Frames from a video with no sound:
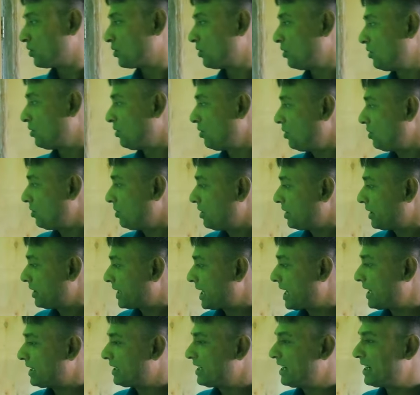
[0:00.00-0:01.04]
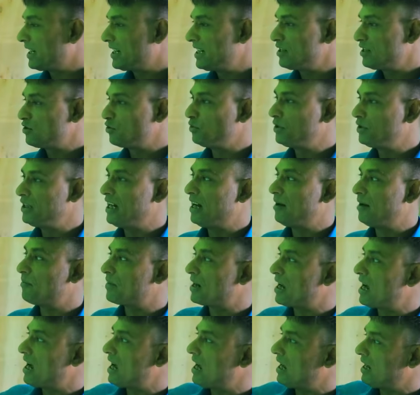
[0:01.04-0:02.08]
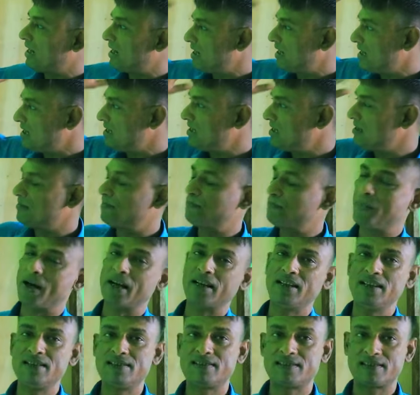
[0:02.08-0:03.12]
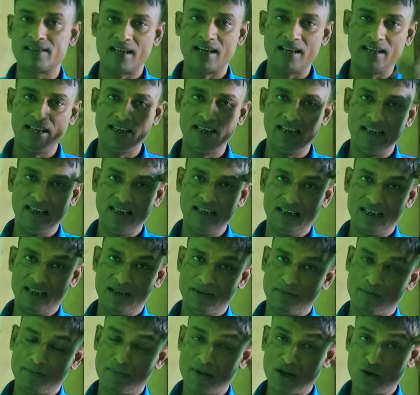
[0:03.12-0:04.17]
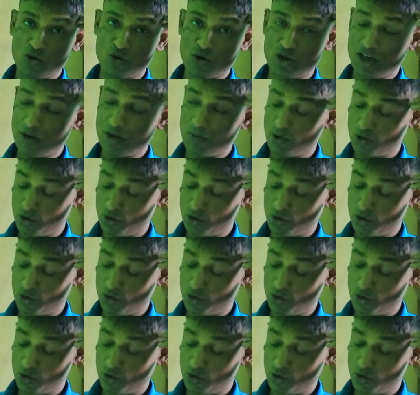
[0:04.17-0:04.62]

তো তাদেরকে যদি আমরা এই পাকিস্তানি মানুষের